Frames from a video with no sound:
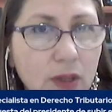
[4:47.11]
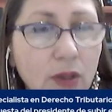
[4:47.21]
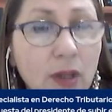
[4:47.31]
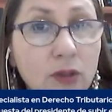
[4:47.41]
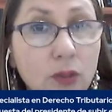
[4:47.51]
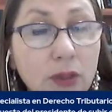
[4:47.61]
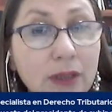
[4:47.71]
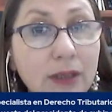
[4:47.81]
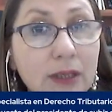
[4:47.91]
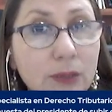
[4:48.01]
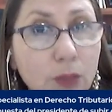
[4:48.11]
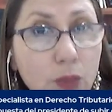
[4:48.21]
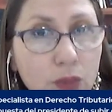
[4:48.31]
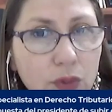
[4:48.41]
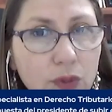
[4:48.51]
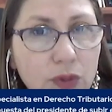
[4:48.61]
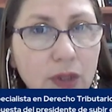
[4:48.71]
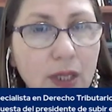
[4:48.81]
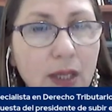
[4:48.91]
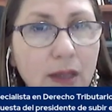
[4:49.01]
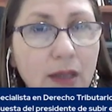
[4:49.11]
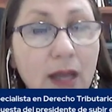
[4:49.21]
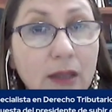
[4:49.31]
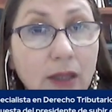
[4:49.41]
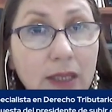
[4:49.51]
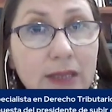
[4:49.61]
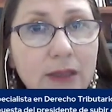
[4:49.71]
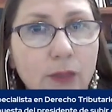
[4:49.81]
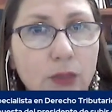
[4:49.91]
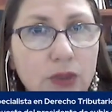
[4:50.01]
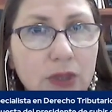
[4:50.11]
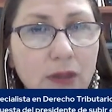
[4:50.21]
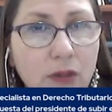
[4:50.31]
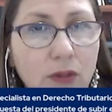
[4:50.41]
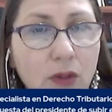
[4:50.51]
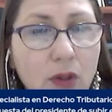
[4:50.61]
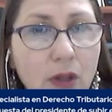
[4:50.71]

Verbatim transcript: Eh, subir tres puntos al 15%